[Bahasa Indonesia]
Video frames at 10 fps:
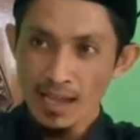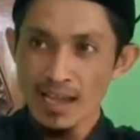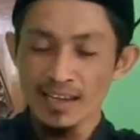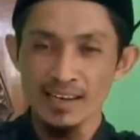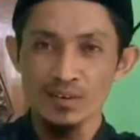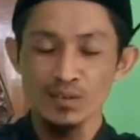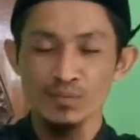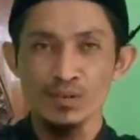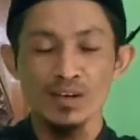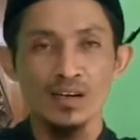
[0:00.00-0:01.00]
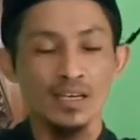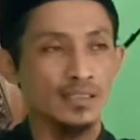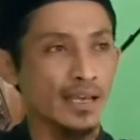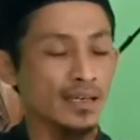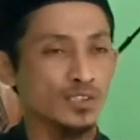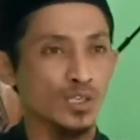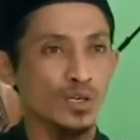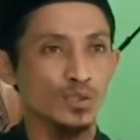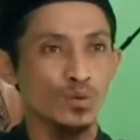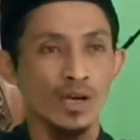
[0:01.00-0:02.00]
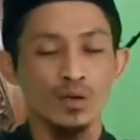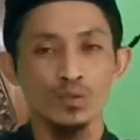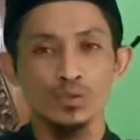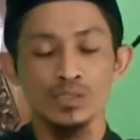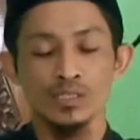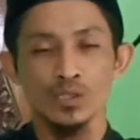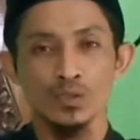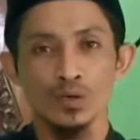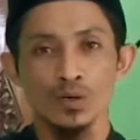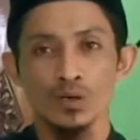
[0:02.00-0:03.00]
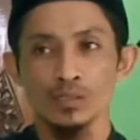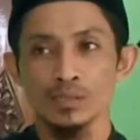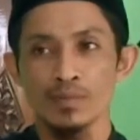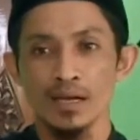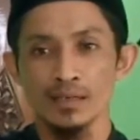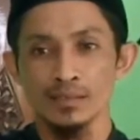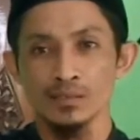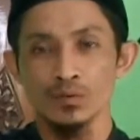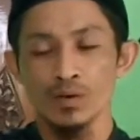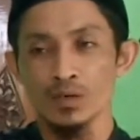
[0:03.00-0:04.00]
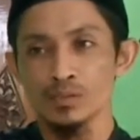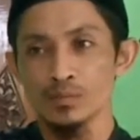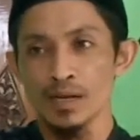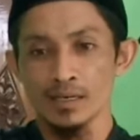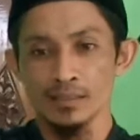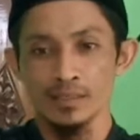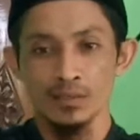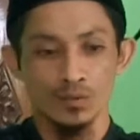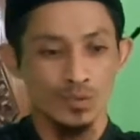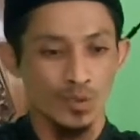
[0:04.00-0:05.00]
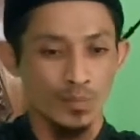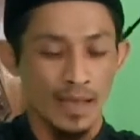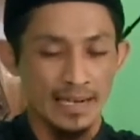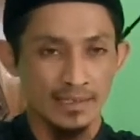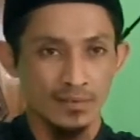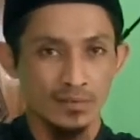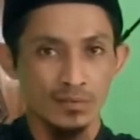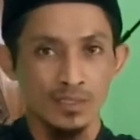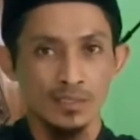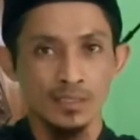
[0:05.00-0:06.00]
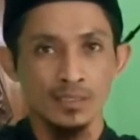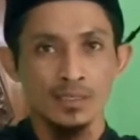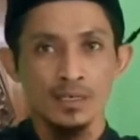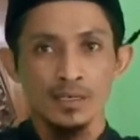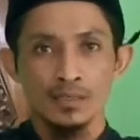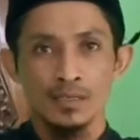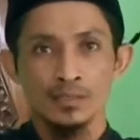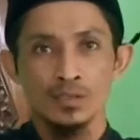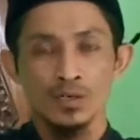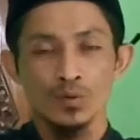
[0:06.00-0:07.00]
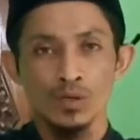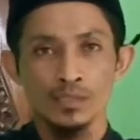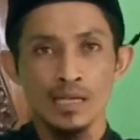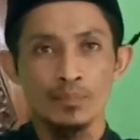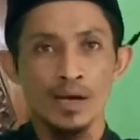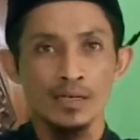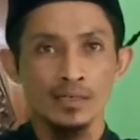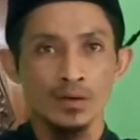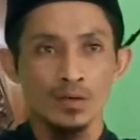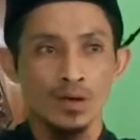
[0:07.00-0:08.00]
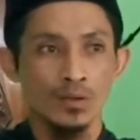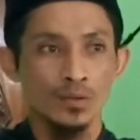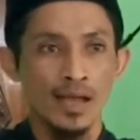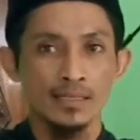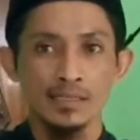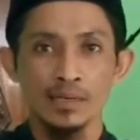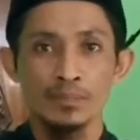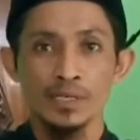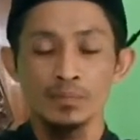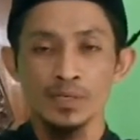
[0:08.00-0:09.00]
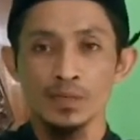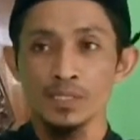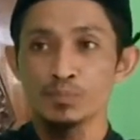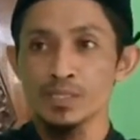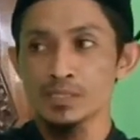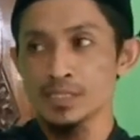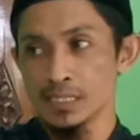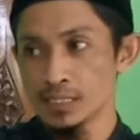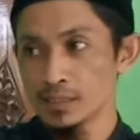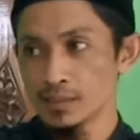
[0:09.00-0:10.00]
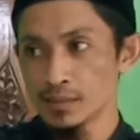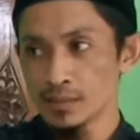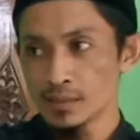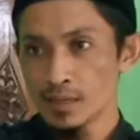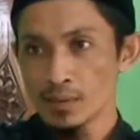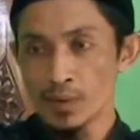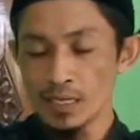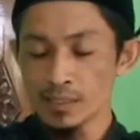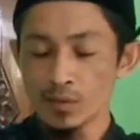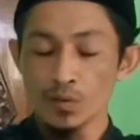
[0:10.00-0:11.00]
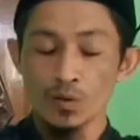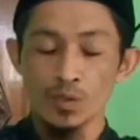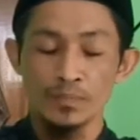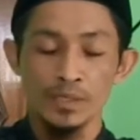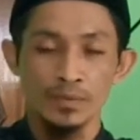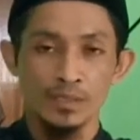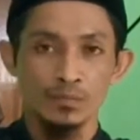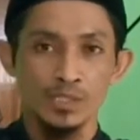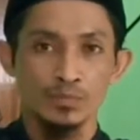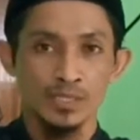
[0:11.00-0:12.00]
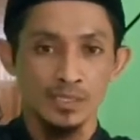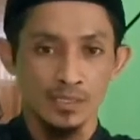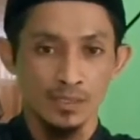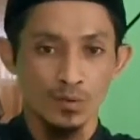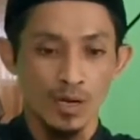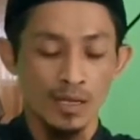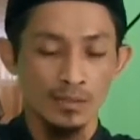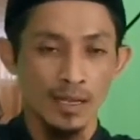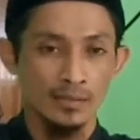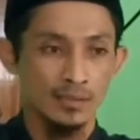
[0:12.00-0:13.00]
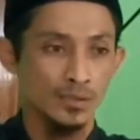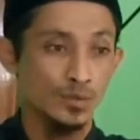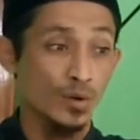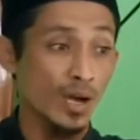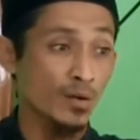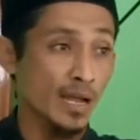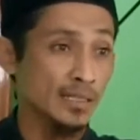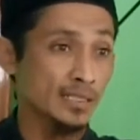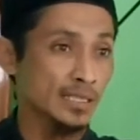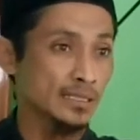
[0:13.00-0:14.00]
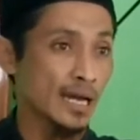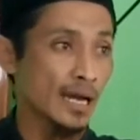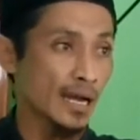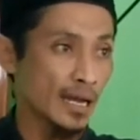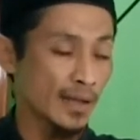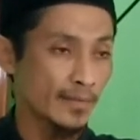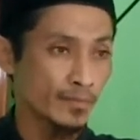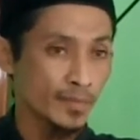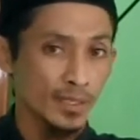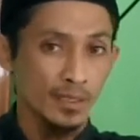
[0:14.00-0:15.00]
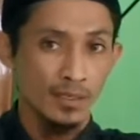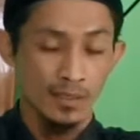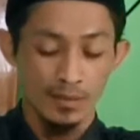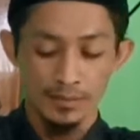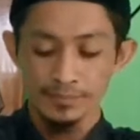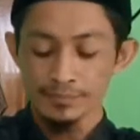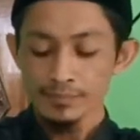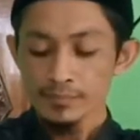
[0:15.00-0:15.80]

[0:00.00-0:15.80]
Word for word: Angel loh mungkin kita iku soyo tua, ikut dunia soyo semakin tua ikut semakin dilu coro pari ngono. Jadi Nek iso iku kita bali ning gone Allah atine bener-bener wis bersih. Bali ning gone Allah bener-bener wis bersih, ora ati, ati sing congkak, ora ati sing ndangak. Ya.